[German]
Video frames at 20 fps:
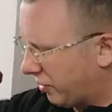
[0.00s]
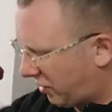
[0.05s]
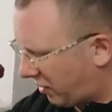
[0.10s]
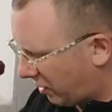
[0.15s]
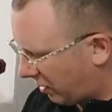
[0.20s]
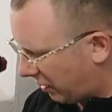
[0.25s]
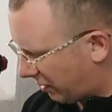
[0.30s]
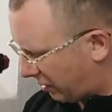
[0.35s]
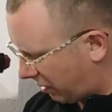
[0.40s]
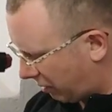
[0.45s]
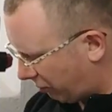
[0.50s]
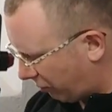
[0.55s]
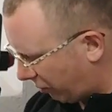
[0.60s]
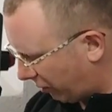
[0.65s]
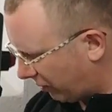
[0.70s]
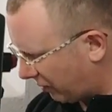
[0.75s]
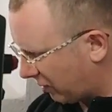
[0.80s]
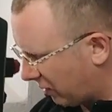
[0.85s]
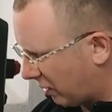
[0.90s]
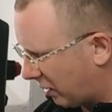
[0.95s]
bisschen, ist im
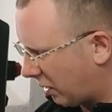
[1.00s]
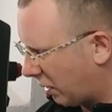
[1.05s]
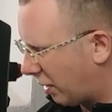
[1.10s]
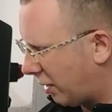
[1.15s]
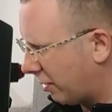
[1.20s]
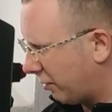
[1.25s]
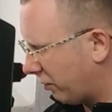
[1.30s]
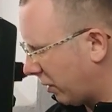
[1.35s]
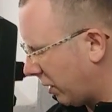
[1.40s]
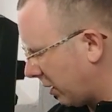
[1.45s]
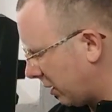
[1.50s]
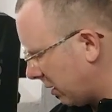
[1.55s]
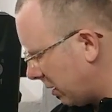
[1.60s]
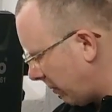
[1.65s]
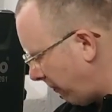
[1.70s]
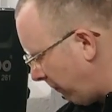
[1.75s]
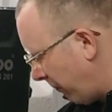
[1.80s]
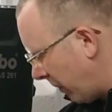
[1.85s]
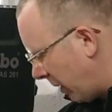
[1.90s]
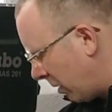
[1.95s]
90 Grad
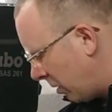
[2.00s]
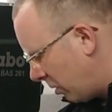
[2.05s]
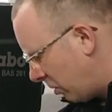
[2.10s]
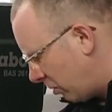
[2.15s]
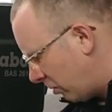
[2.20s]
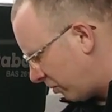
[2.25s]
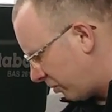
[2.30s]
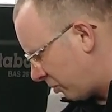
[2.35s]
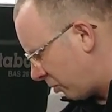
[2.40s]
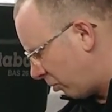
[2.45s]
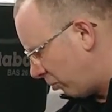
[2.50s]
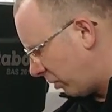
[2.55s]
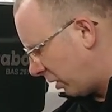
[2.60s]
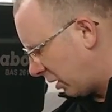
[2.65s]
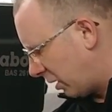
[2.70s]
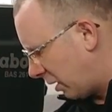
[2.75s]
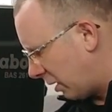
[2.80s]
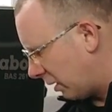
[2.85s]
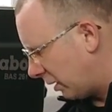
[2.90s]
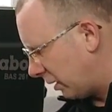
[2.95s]
Winkel und
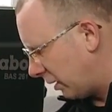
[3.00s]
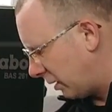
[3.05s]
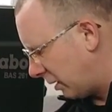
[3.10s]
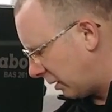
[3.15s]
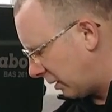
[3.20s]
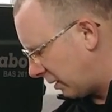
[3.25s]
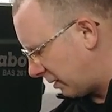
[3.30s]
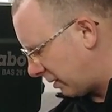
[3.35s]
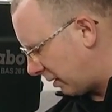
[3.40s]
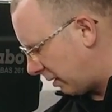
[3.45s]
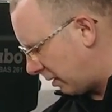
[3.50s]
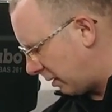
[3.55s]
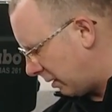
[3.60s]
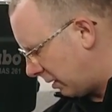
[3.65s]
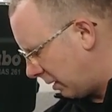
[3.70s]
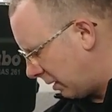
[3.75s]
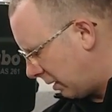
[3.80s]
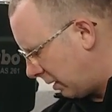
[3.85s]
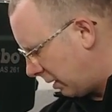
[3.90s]
somit kann ich jetzt äh,